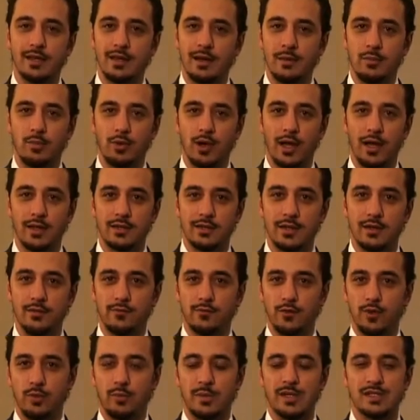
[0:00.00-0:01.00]
elaborate le
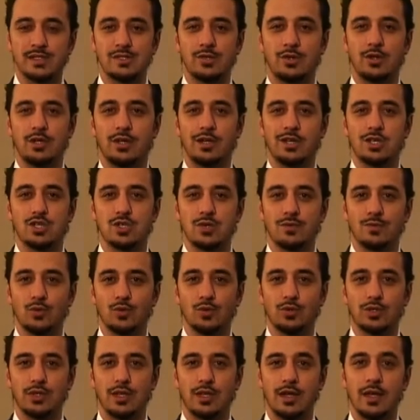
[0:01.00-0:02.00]
informazioni
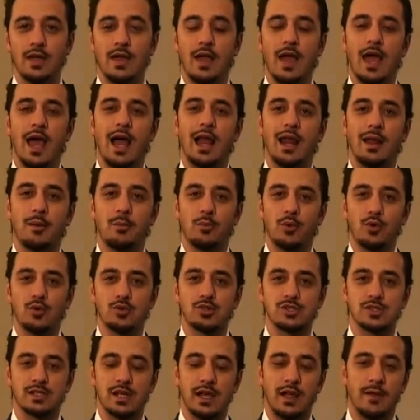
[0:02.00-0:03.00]
ricevute alla
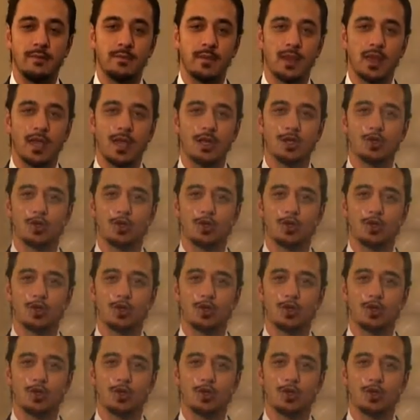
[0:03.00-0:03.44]
mostra, e